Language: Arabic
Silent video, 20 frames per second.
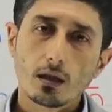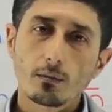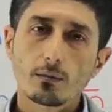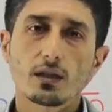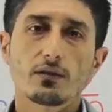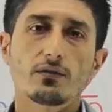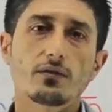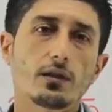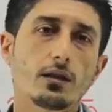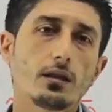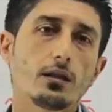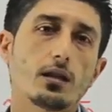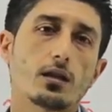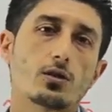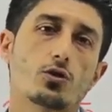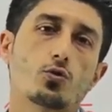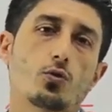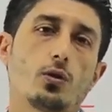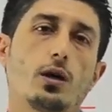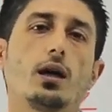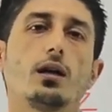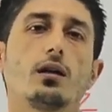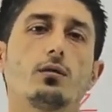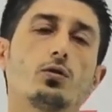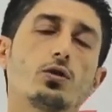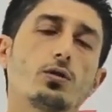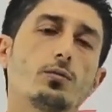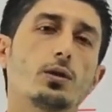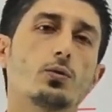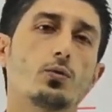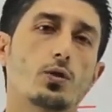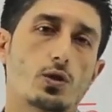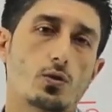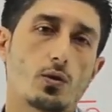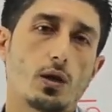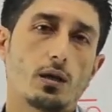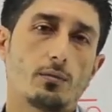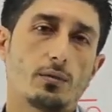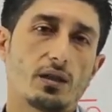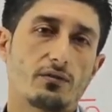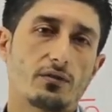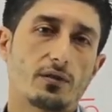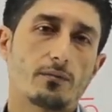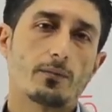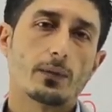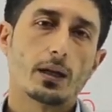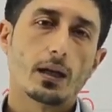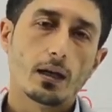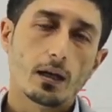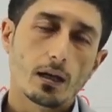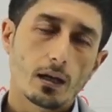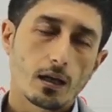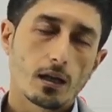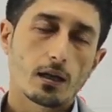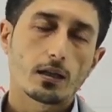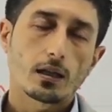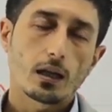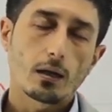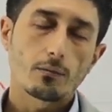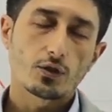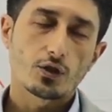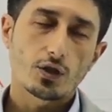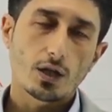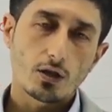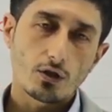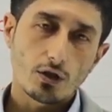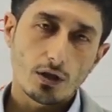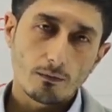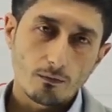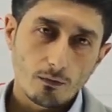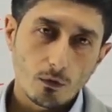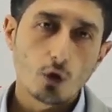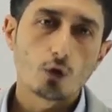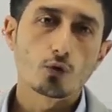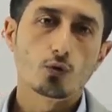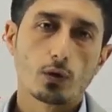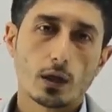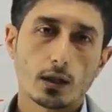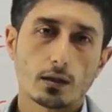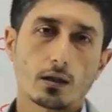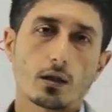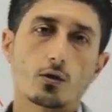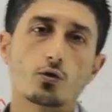المنفي السؤال المثبت والسؤال المنفي أطلع من الشاشة خذوا لقطة